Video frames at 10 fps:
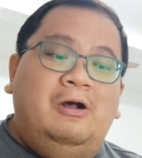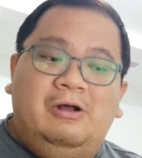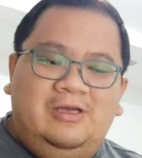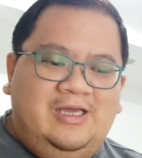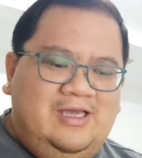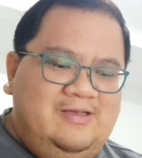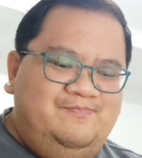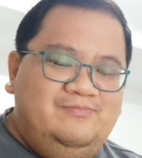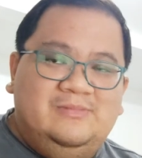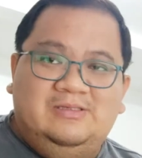Okay,
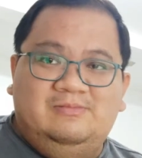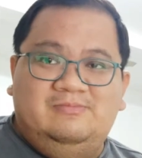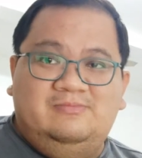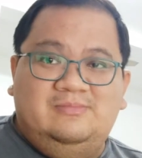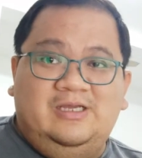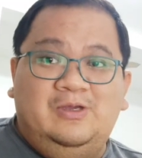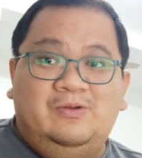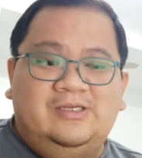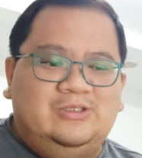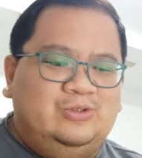hindi ko
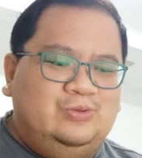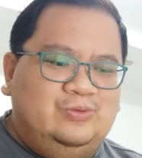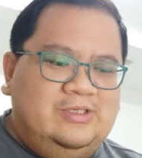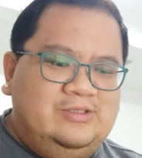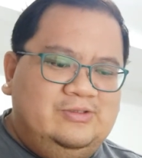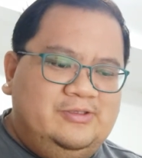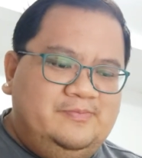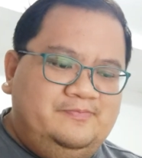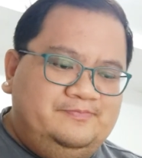lang natutunan yon.